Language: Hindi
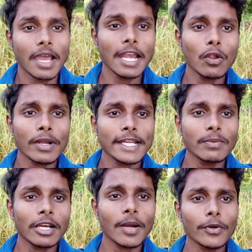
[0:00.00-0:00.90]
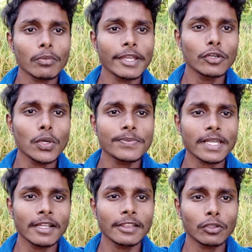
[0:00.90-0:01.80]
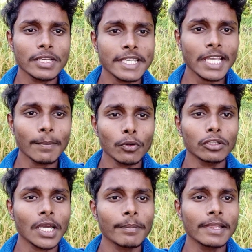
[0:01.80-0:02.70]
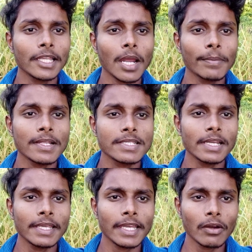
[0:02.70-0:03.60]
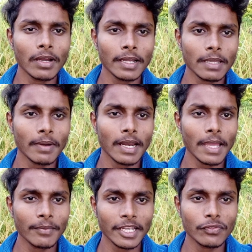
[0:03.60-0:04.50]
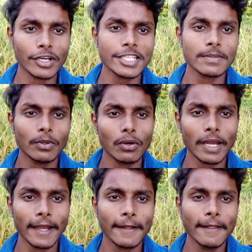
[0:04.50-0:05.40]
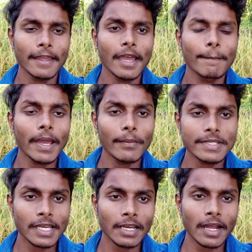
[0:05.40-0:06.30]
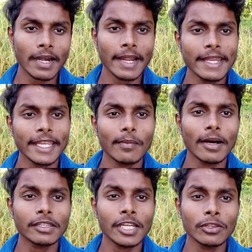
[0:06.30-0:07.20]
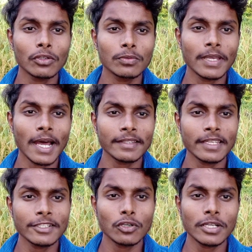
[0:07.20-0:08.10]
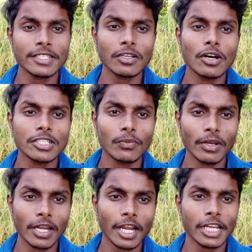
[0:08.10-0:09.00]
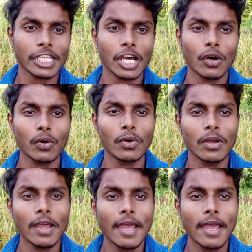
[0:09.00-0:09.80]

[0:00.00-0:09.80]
हेलो गाइज वेलकम टू माय यूट्यूब चैनल तो जैसे कि आप लोग थंबनेल देखकर पता चली गया होगा कि मेरा लाइफ का ये फर्स्ट ब्लॉग है मैं विशाल अगर रहने की बात करें तो बिहार से एक छोटे से गांव से बिलोंग करता हूं